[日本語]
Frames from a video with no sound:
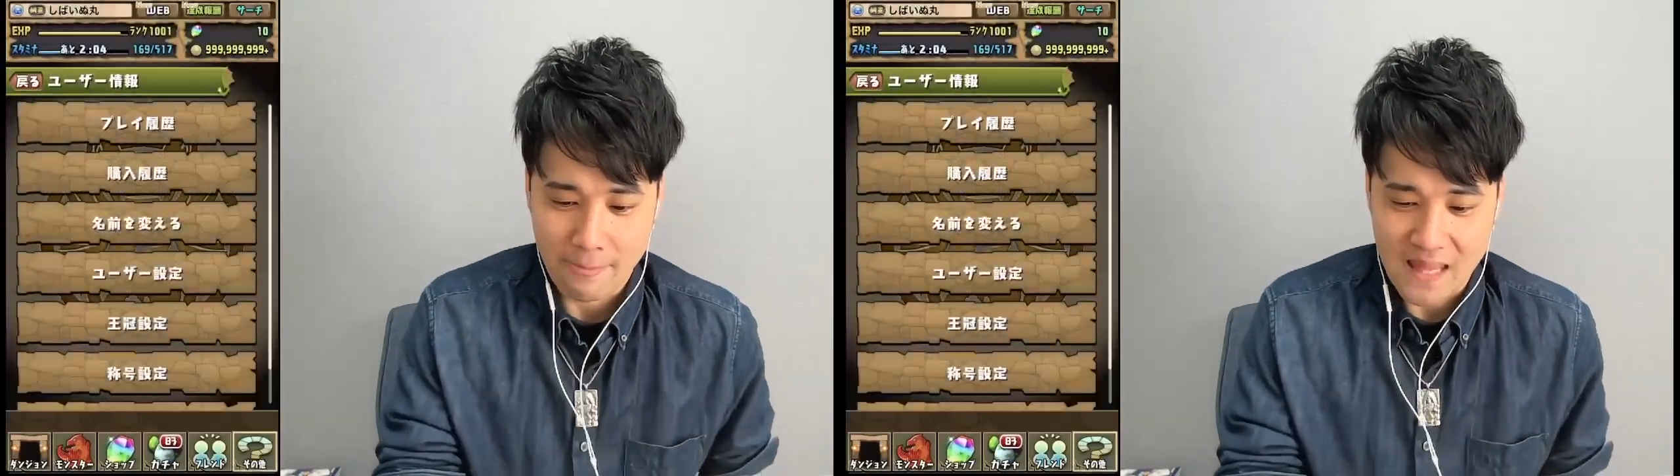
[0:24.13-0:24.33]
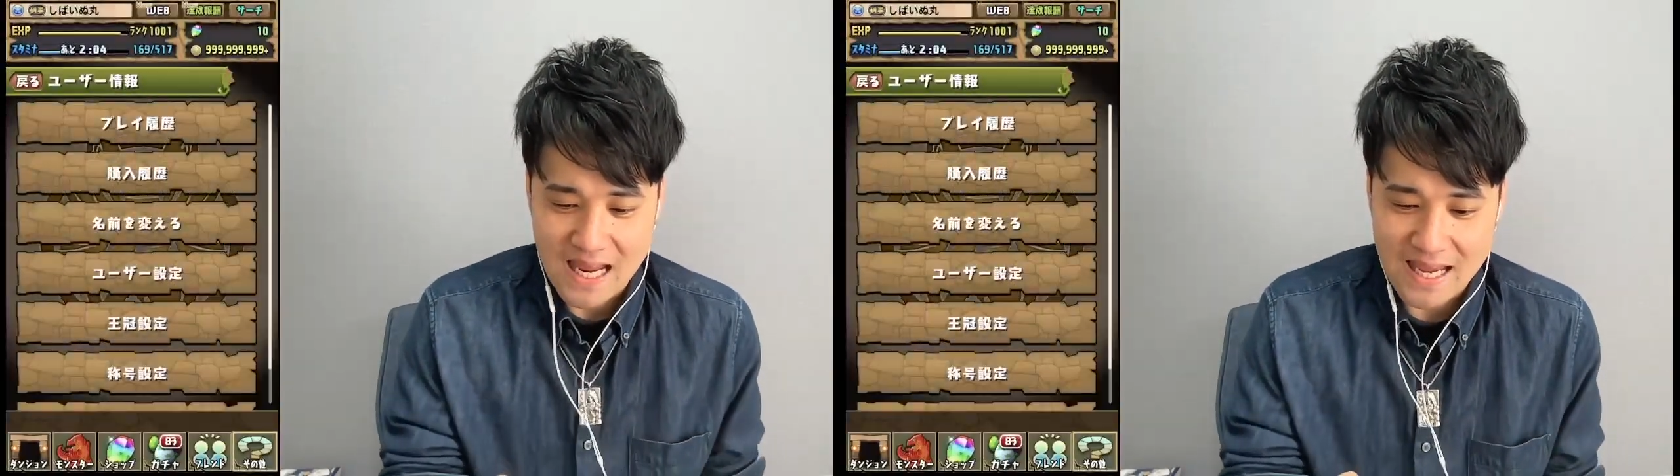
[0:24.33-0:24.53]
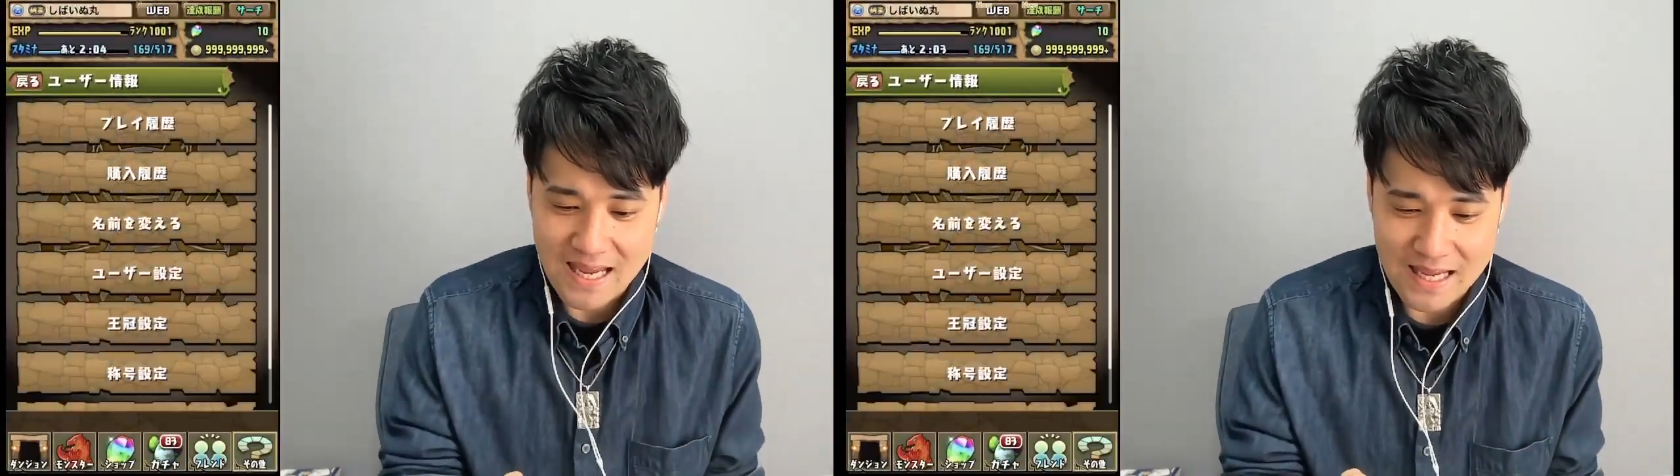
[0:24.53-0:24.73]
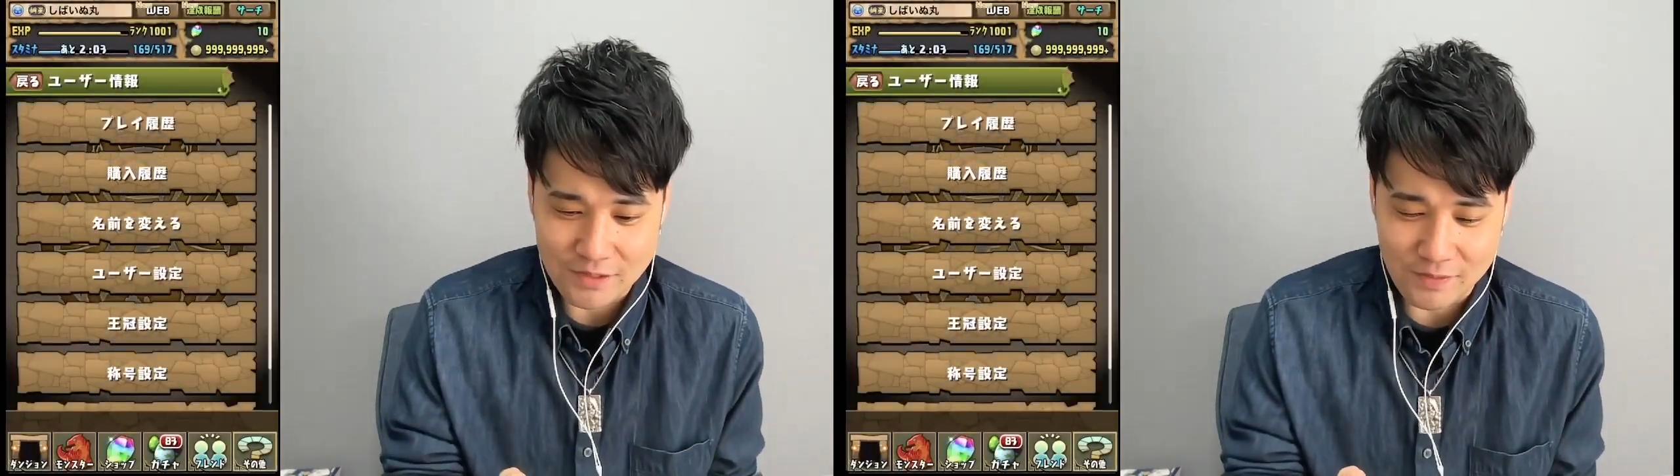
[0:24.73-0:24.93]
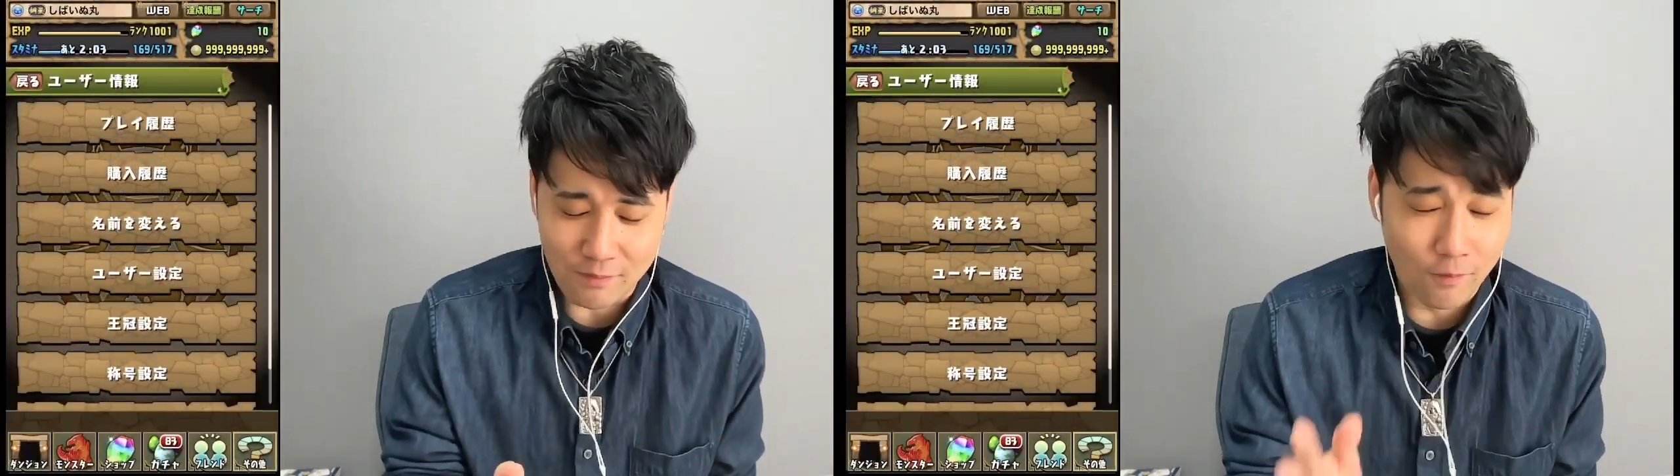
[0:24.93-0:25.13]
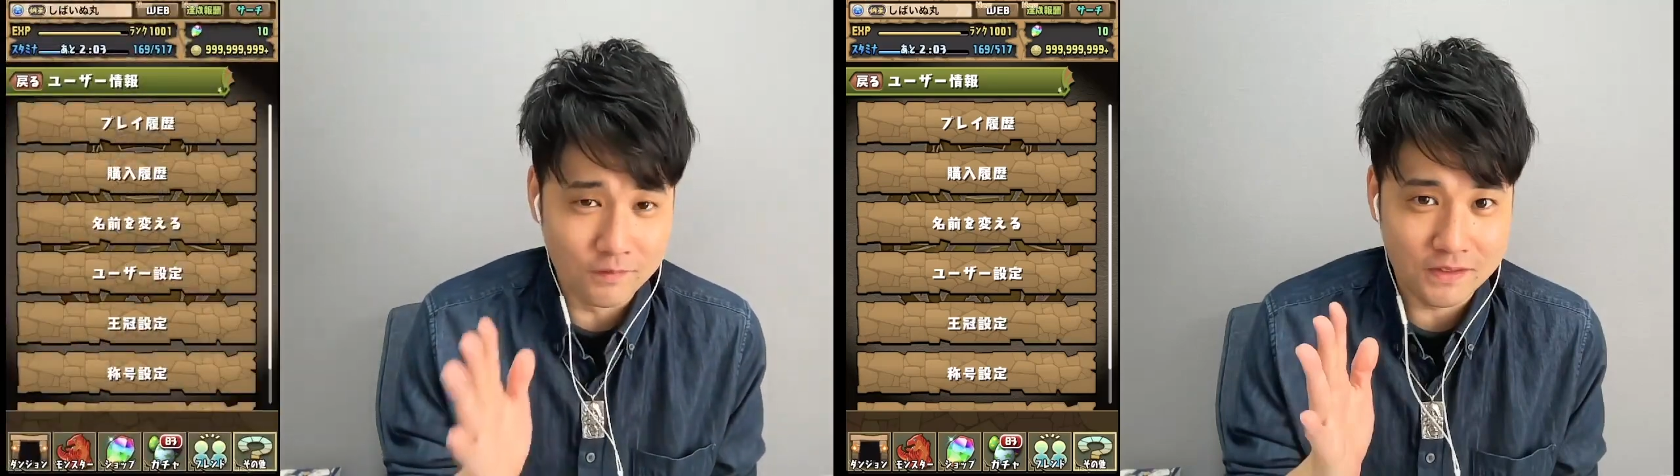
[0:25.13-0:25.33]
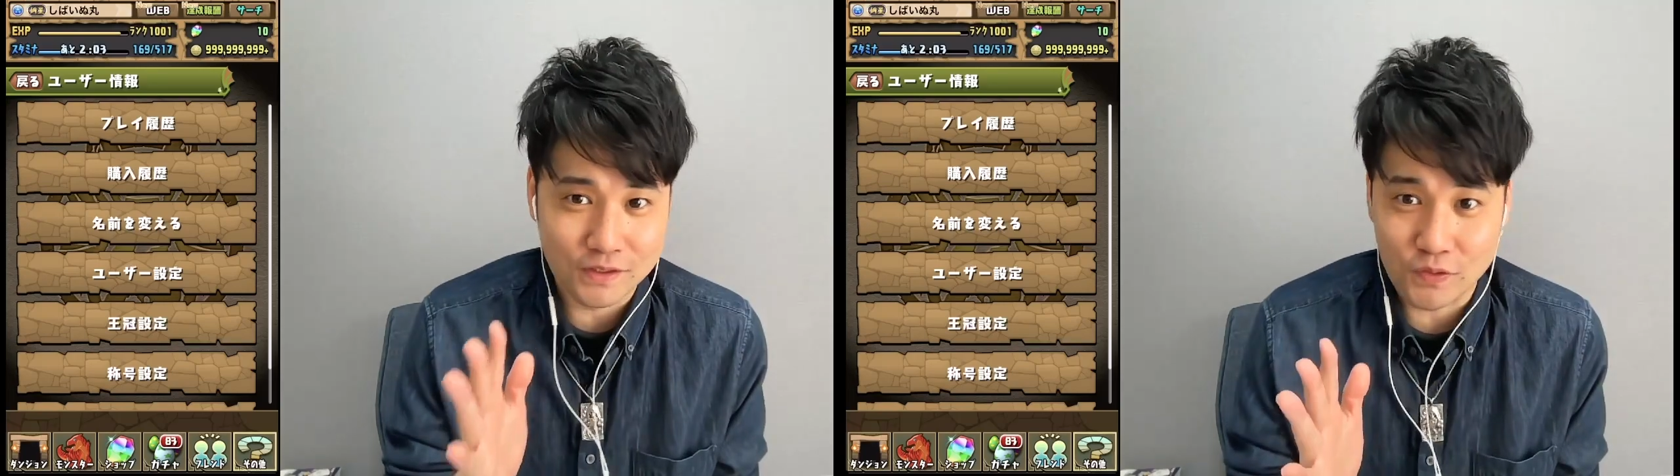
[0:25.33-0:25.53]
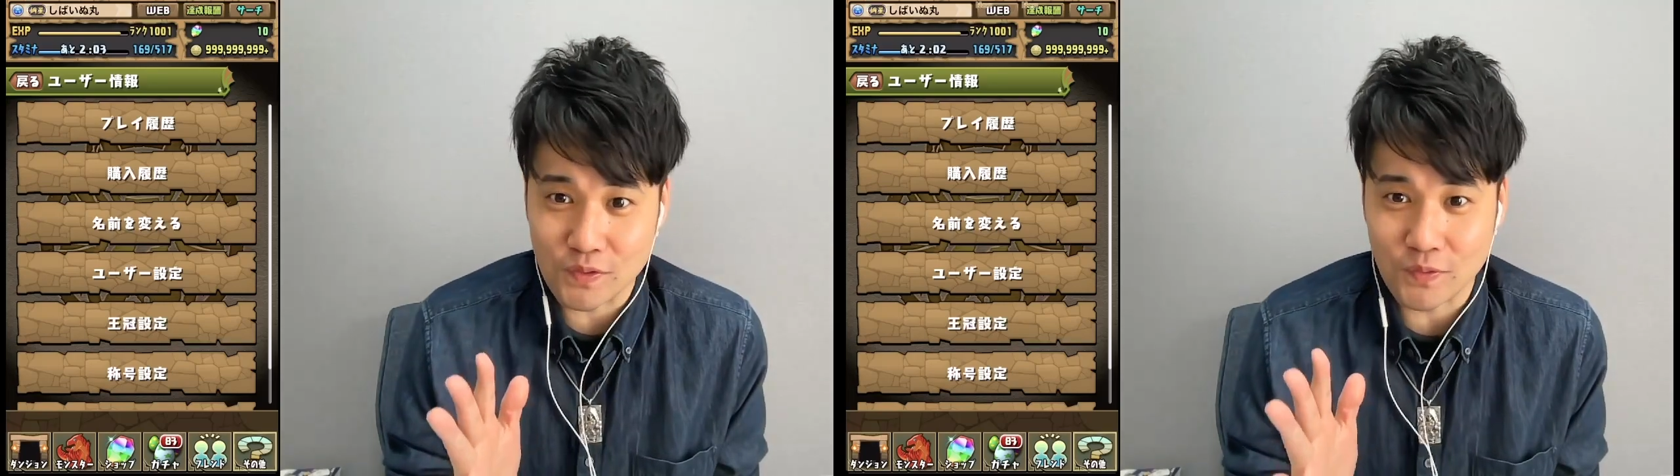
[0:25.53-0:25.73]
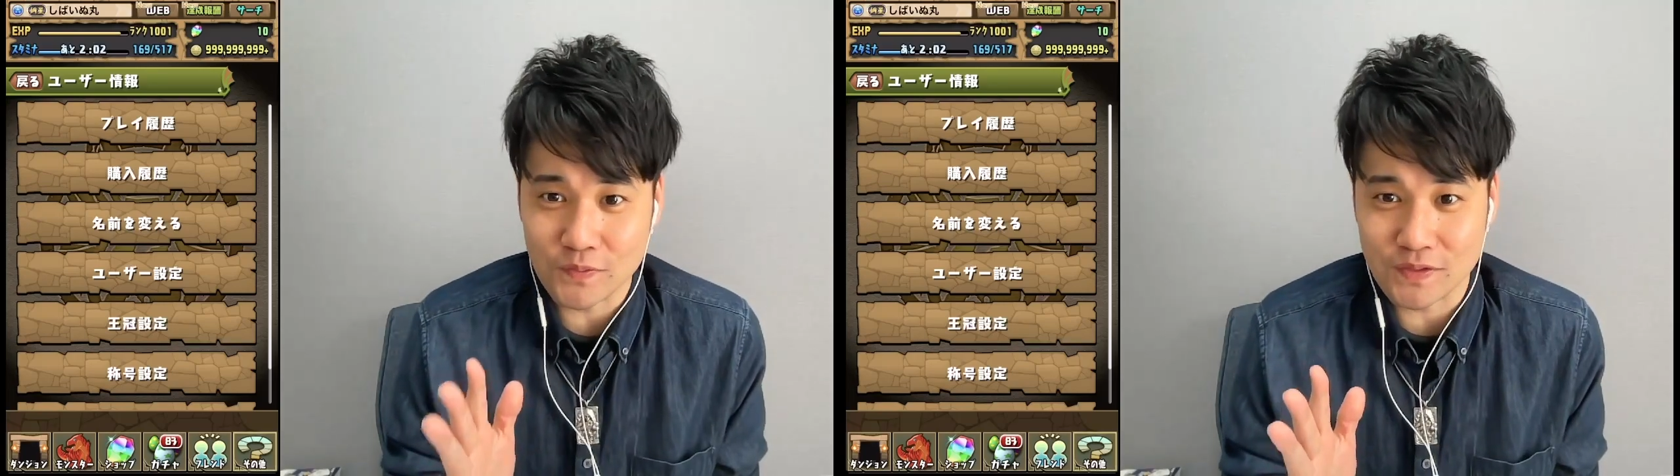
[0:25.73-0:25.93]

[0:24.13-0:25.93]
えーっとね、本当に本